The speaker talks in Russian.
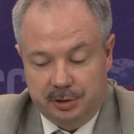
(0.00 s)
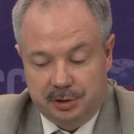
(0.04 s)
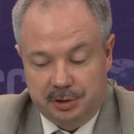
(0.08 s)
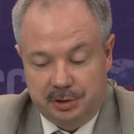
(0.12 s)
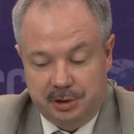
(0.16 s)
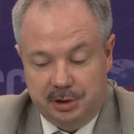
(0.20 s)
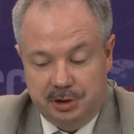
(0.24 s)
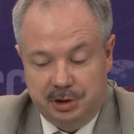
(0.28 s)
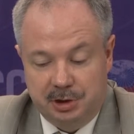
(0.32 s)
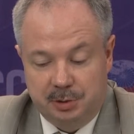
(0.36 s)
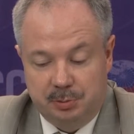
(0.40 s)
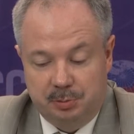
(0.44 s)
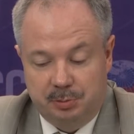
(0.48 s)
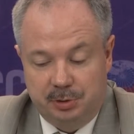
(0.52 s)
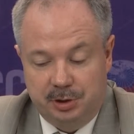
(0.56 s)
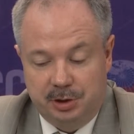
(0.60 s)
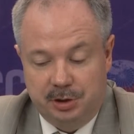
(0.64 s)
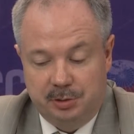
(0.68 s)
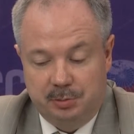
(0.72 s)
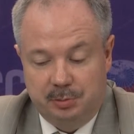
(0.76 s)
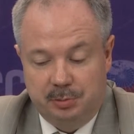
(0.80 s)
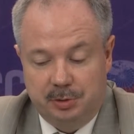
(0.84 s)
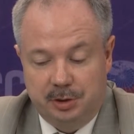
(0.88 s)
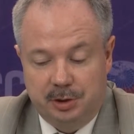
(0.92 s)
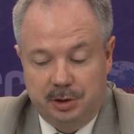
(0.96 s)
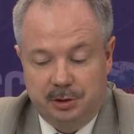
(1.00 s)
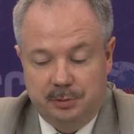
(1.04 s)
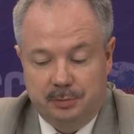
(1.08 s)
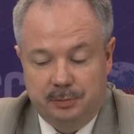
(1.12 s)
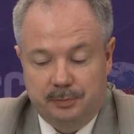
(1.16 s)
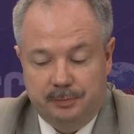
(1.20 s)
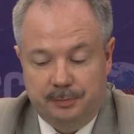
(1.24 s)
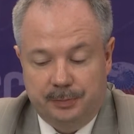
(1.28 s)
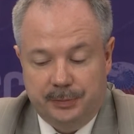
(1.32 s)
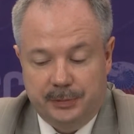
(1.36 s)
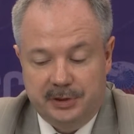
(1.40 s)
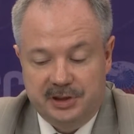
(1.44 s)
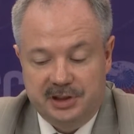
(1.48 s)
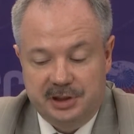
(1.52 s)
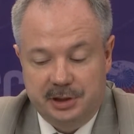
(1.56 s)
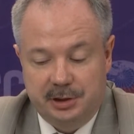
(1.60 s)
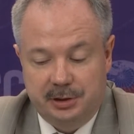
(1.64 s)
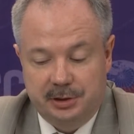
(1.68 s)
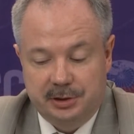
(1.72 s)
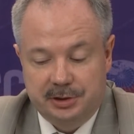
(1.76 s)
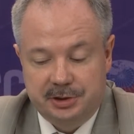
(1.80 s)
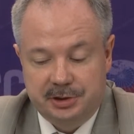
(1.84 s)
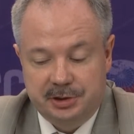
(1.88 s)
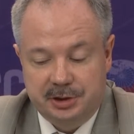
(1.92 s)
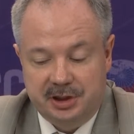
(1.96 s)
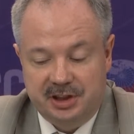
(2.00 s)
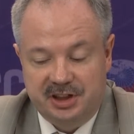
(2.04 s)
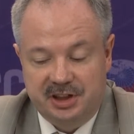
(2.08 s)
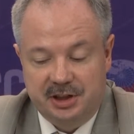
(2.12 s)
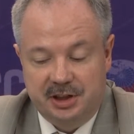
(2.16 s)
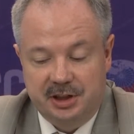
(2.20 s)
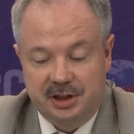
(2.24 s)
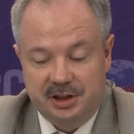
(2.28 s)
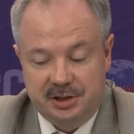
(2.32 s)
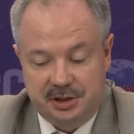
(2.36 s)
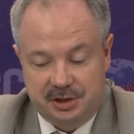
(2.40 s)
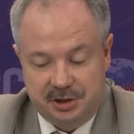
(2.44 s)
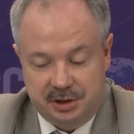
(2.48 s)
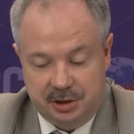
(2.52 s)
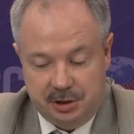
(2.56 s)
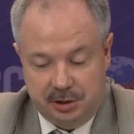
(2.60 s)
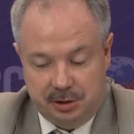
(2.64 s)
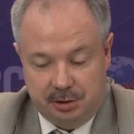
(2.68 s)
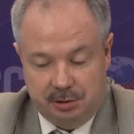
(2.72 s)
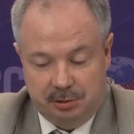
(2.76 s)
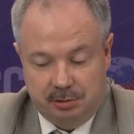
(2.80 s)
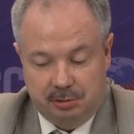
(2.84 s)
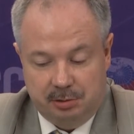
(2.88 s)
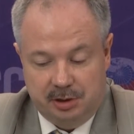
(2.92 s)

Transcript: Здесь и мы имеем дело с агрессией.